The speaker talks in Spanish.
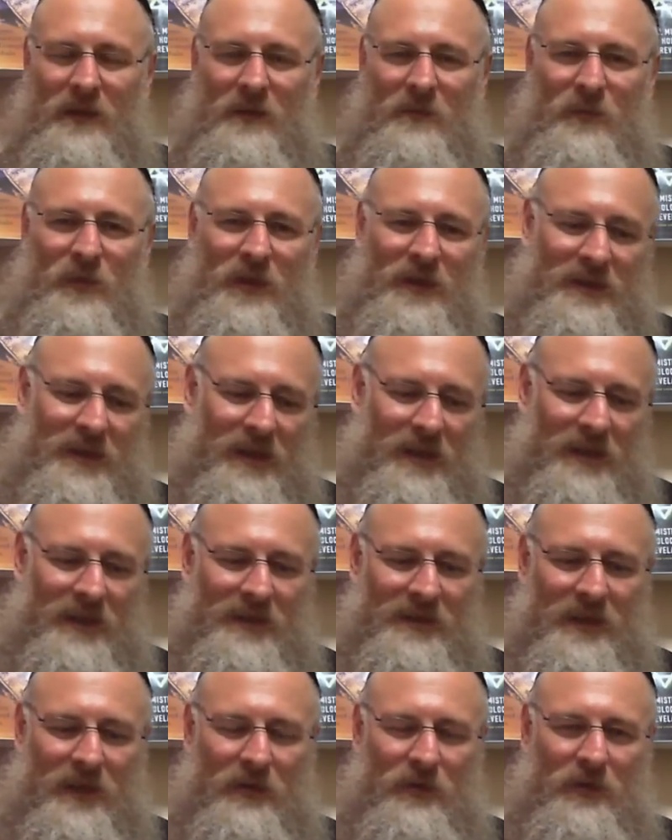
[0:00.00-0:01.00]
porque está en
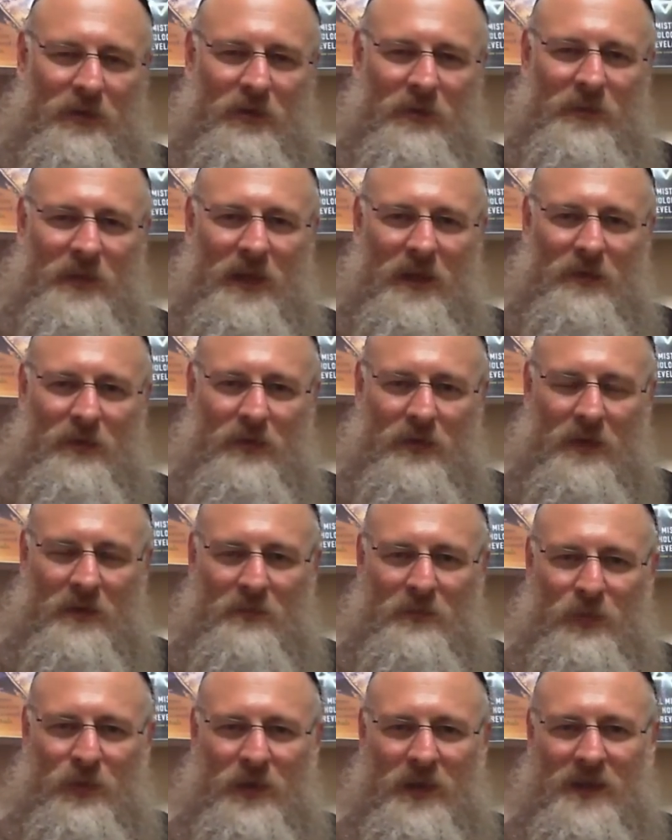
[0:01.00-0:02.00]
el estado denominado de
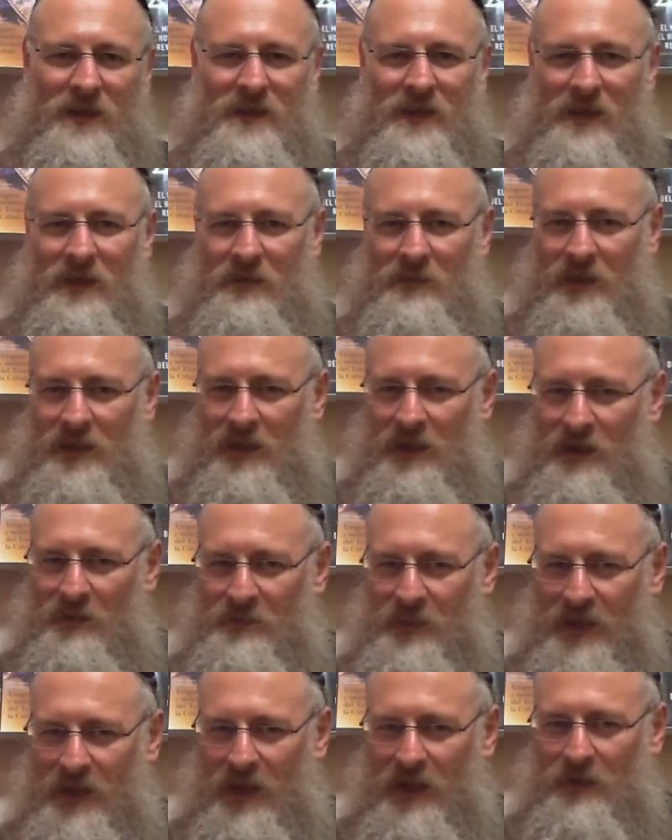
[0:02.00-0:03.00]
impureza, que viene
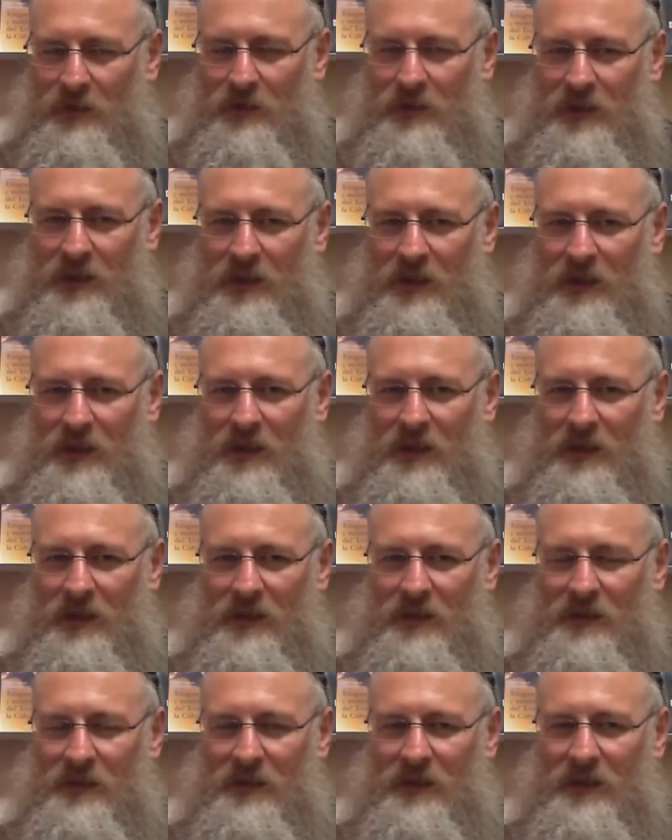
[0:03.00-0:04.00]
del pecado
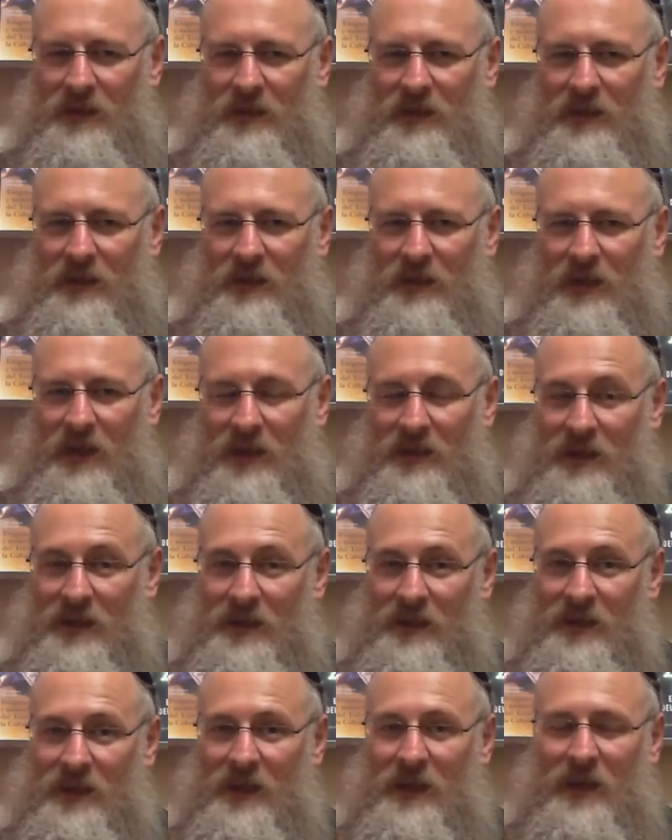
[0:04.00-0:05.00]
de, de
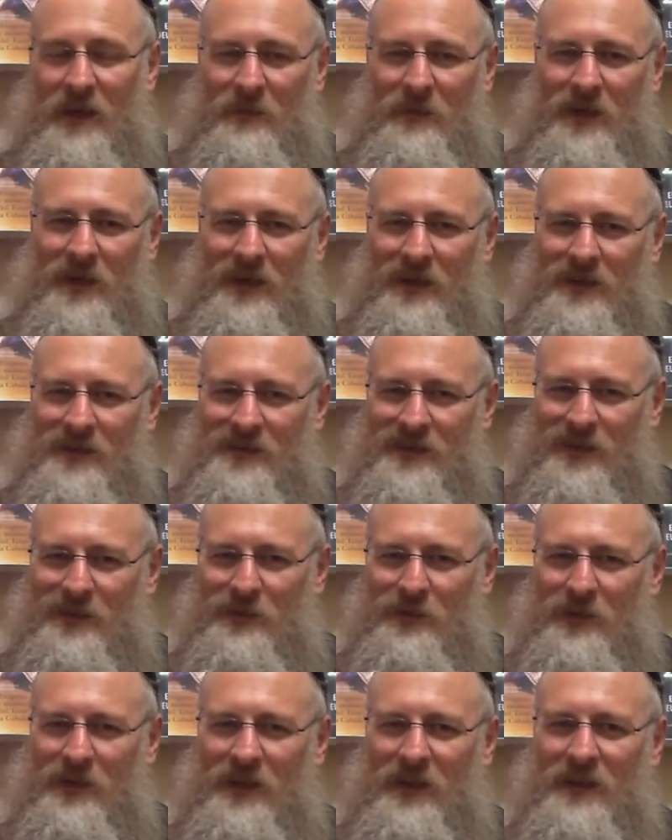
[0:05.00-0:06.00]
Adán y Eva, es
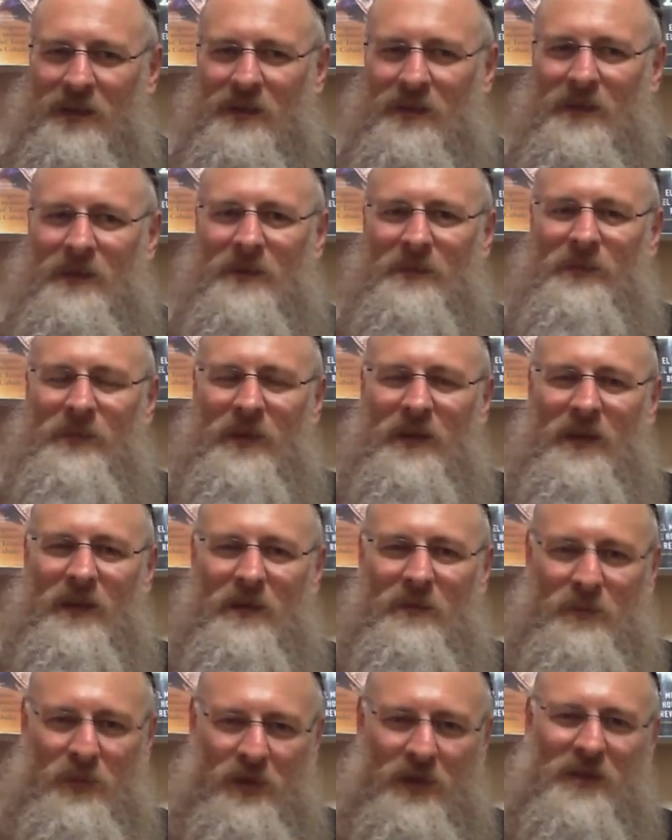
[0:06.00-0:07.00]
algo que
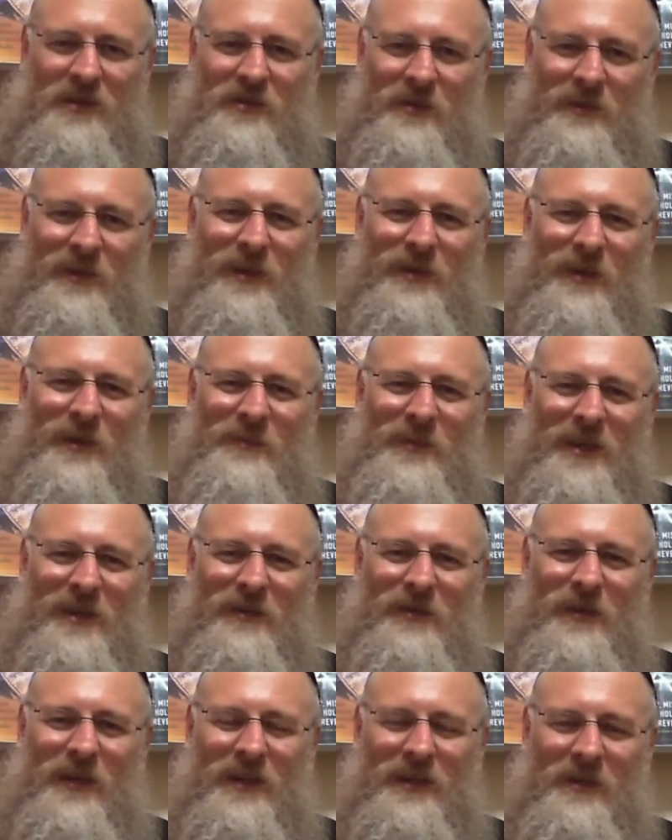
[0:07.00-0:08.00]
que por eso vino el
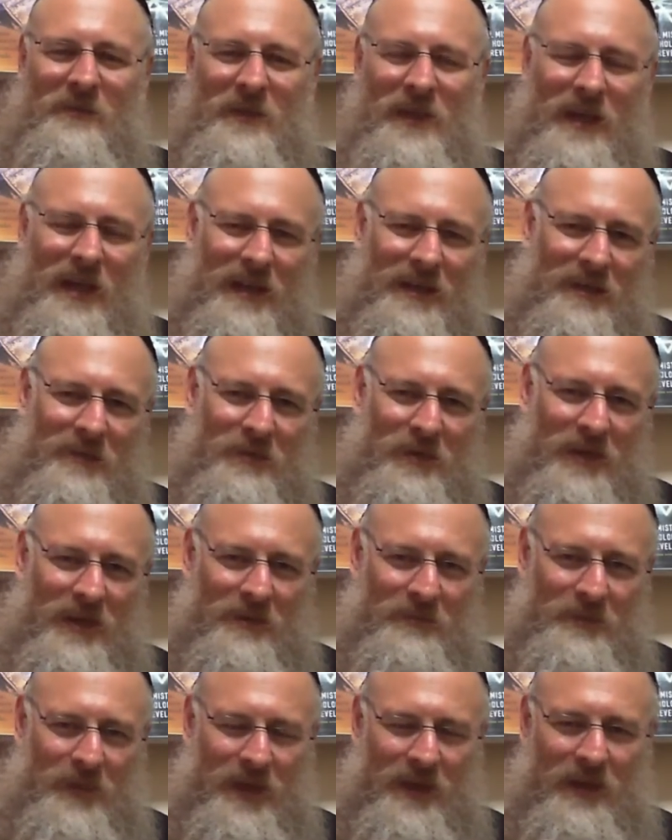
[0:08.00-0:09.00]
periodo catamenial, después
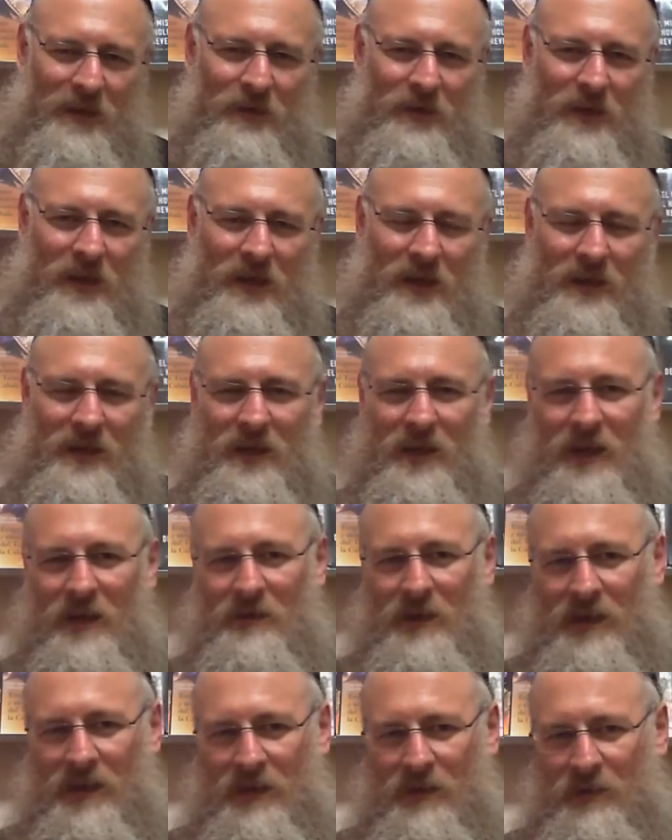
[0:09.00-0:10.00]
del pecado de Adán y
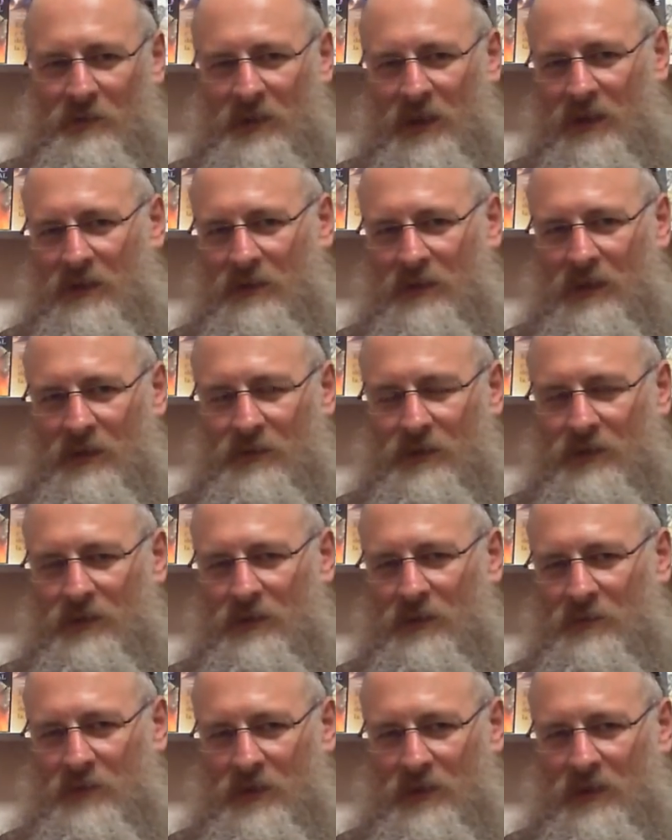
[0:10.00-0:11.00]
Eva, que comieron del
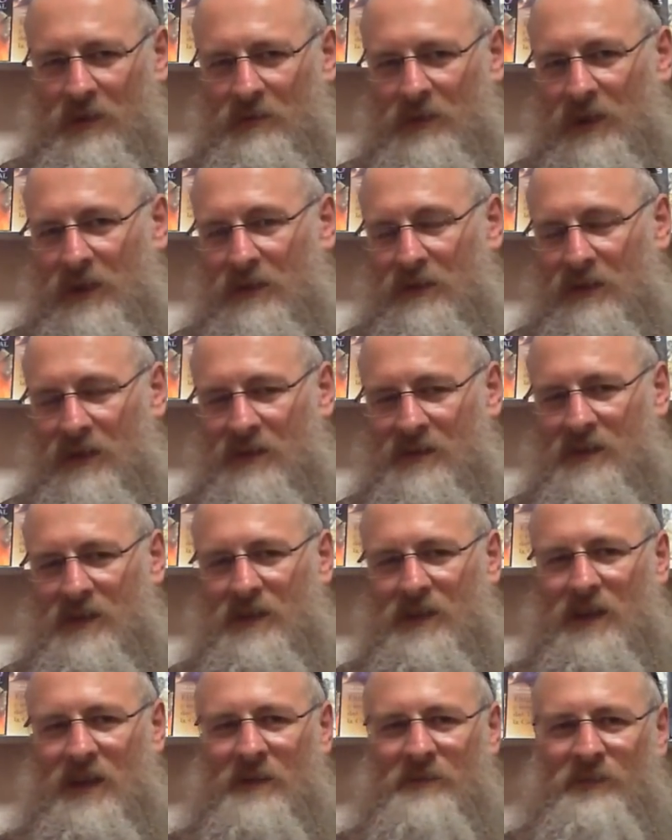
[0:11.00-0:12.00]
fruto prohibido y
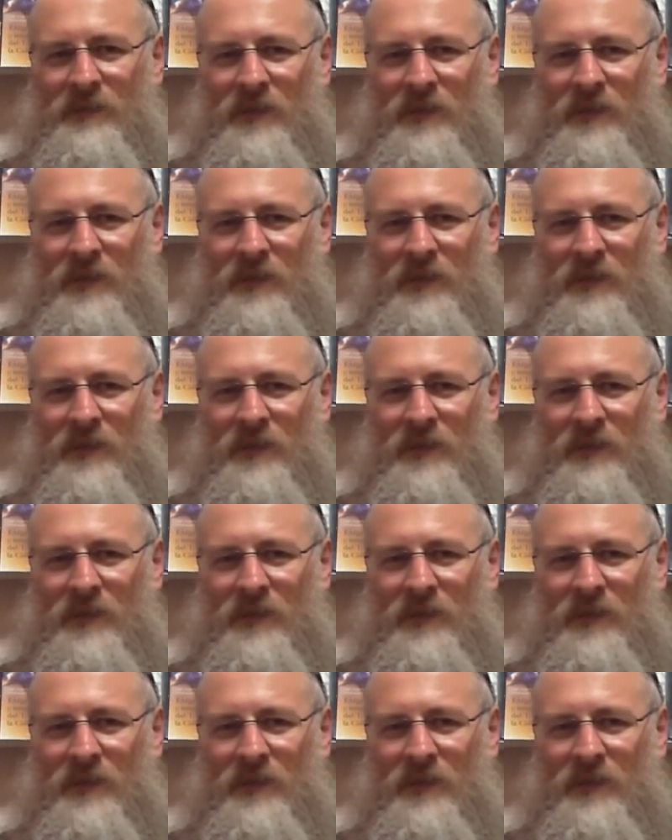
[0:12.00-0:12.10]
etcétera.